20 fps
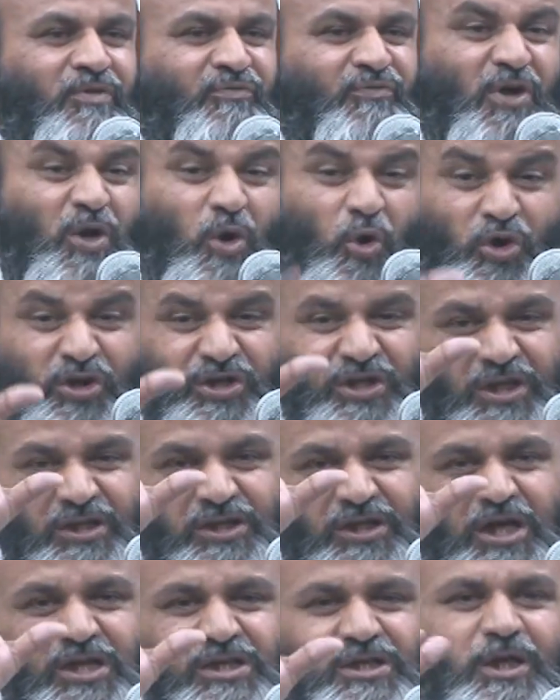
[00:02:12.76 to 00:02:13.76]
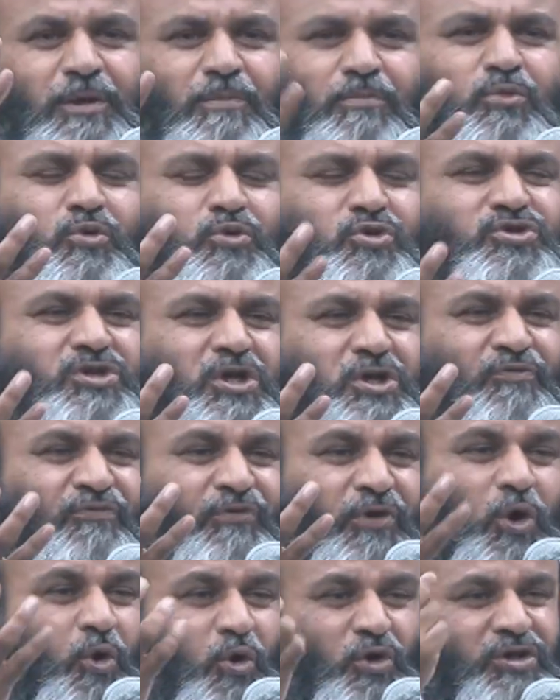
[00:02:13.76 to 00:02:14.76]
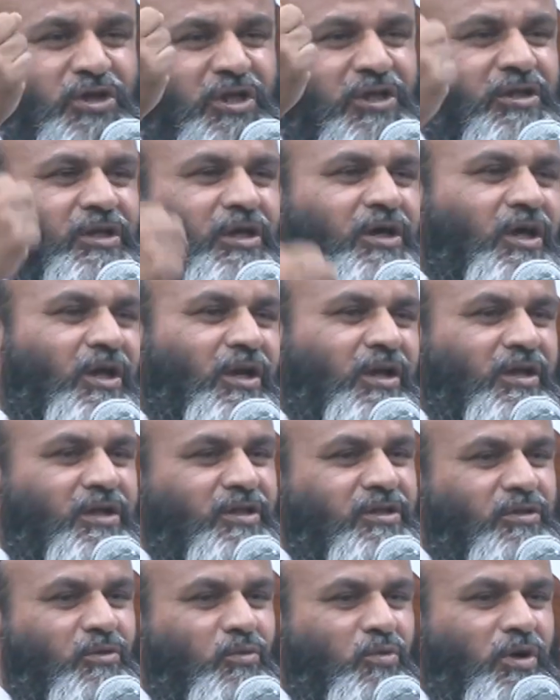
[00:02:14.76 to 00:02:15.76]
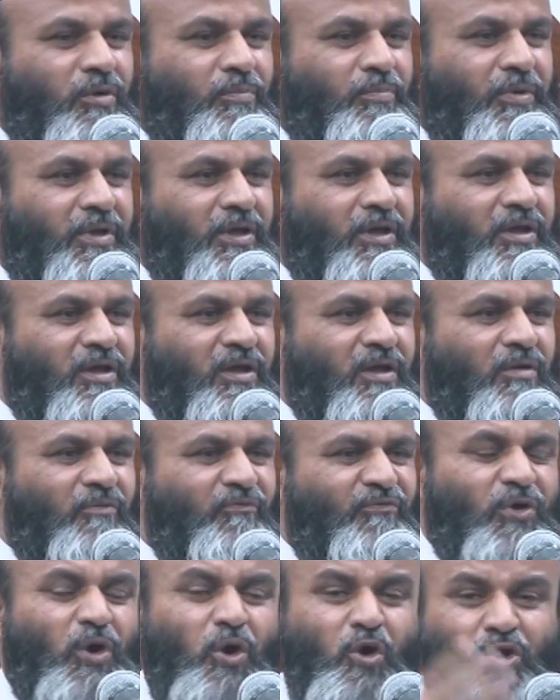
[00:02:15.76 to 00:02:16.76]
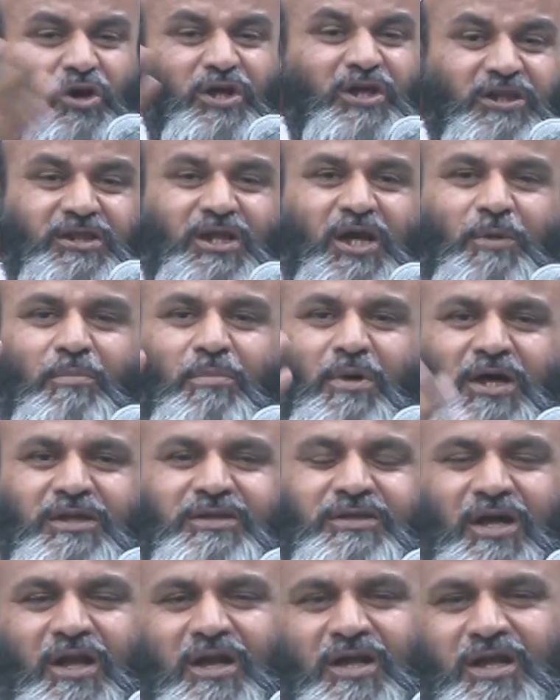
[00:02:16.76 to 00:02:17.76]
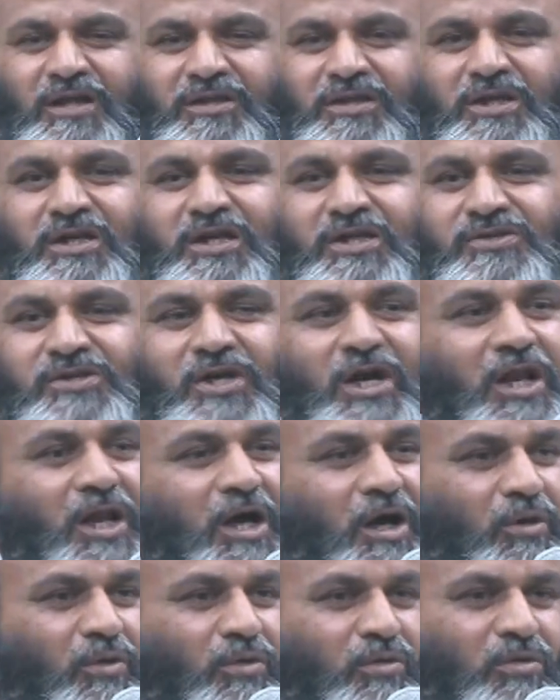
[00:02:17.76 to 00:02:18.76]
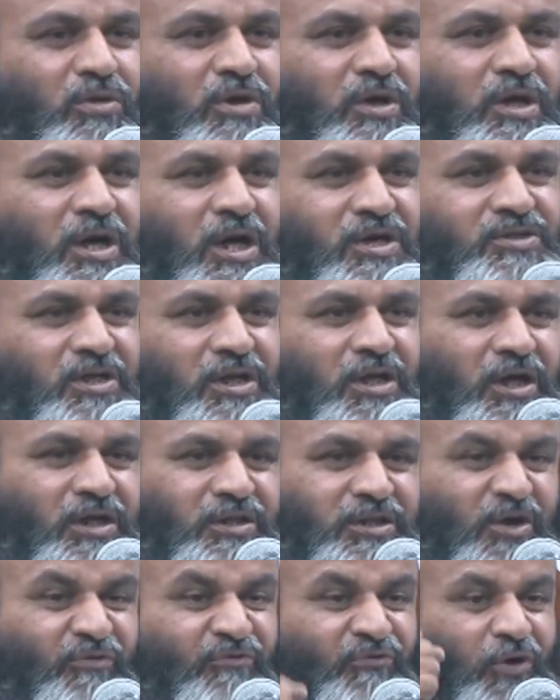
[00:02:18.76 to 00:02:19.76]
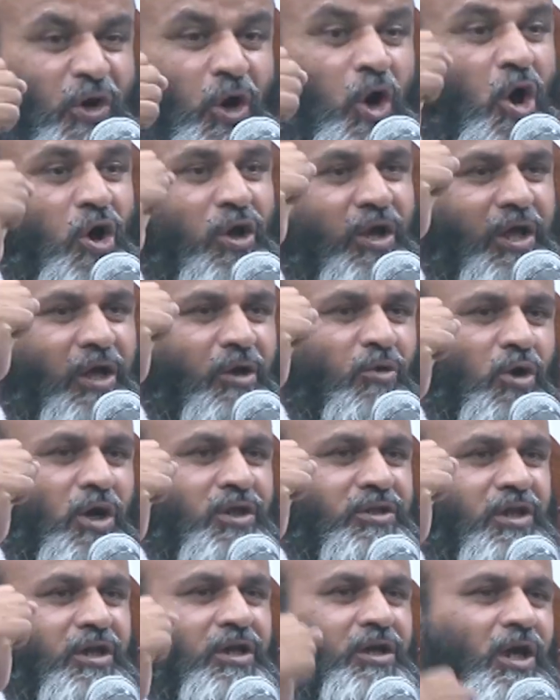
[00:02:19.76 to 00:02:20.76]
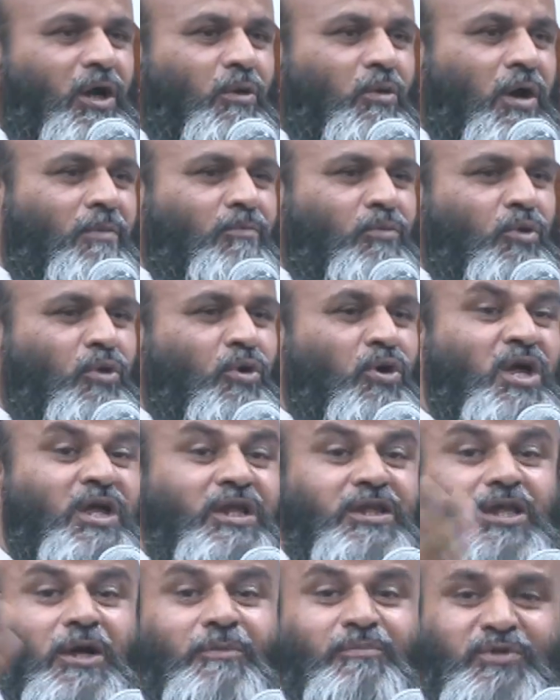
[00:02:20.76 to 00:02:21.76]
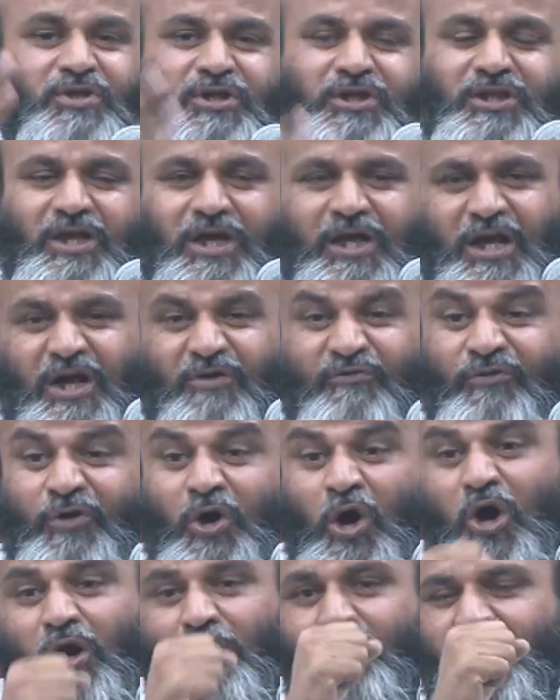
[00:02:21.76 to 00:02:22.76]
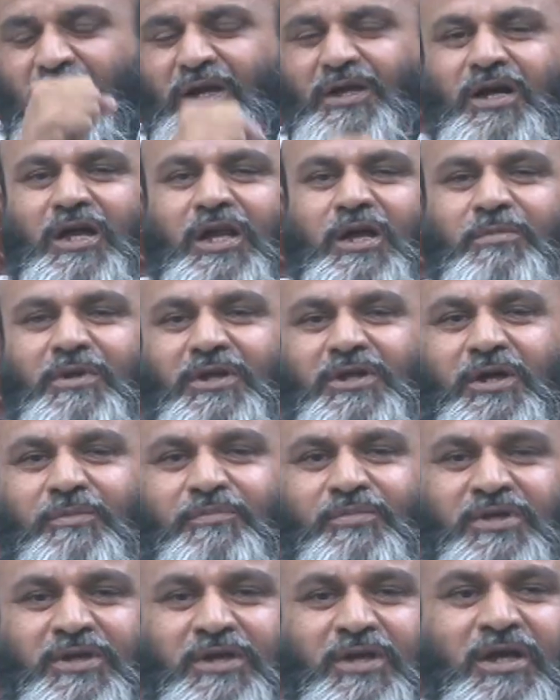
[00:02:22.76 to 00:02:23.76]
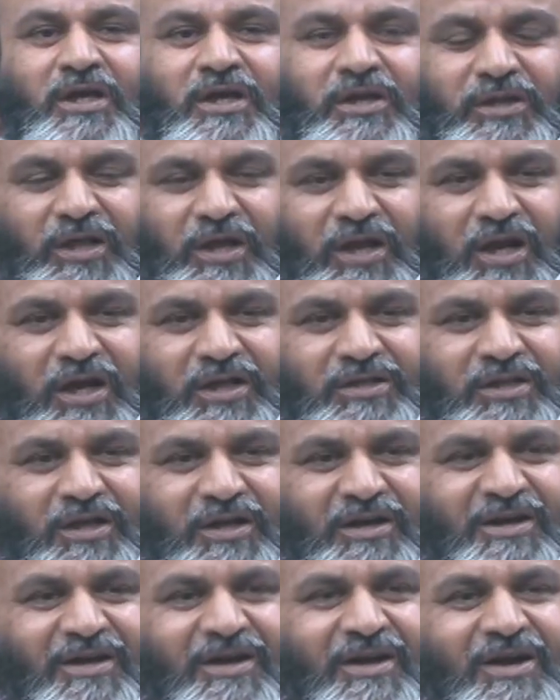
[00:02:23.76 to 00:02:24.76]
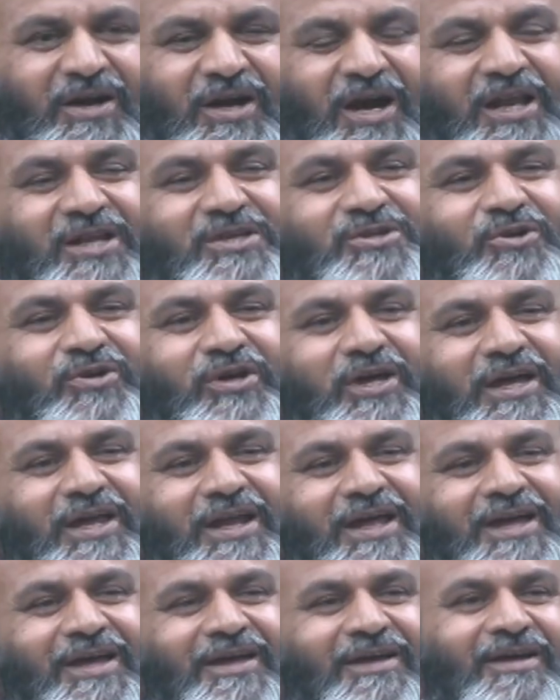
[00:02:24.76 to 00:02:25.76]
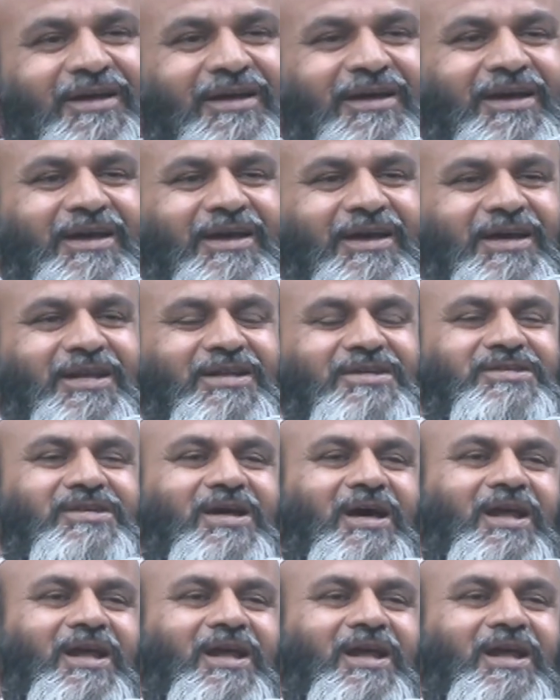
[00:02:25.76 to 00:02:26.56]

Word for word: फ़िरौनीत का इनके मुँह से फ़िरौनीत निकल रही थी वहाँ पर फ़िरौन की तरफ बात कर रहा था ये ज़िया लांगो ऐसे लगता है फ़िरौन है ग्वादर के आवाम को धमकी दे रहा है फ़िरौन बनकर हमें धमकी दे रहा था कल जो कह रहे हैं इन